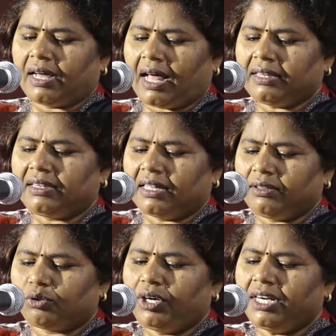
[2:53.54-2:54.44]
அது
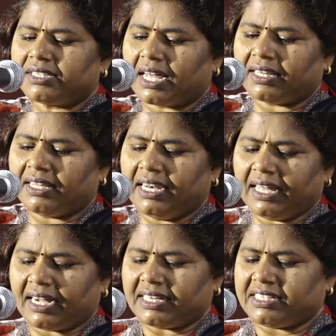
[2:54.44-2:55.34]
அதன் தொழில் சார்ந்த
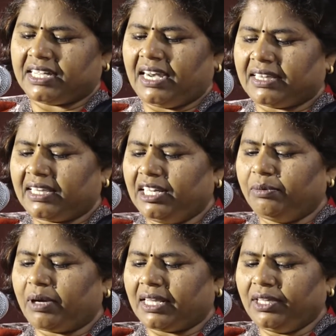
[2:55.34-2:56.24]
நிலக்காட்சிகள்
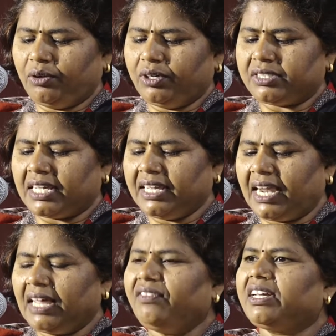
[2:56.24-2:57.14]
அத்தனையும் கதையோடு
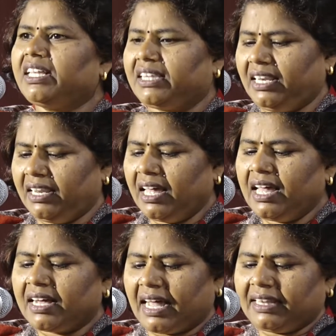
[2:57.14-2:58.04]
சரியான விகிதத்தில்
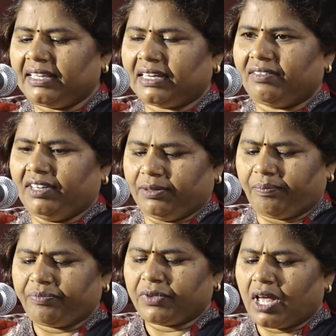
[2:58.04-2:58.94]
கலந்திருக்க வேண்டும்
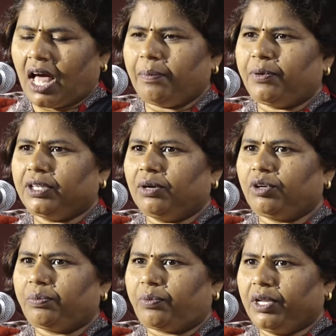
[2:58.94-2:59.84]
அப்போதுதான்
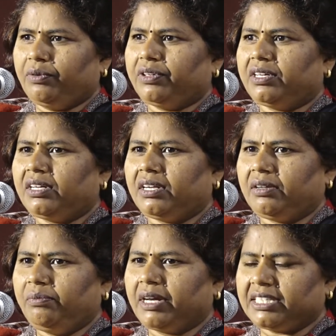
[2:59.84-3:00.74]
ஒரு புனைவு
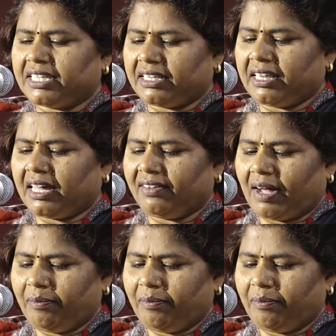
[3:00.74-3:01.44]
மிகச்சிறந்ததாக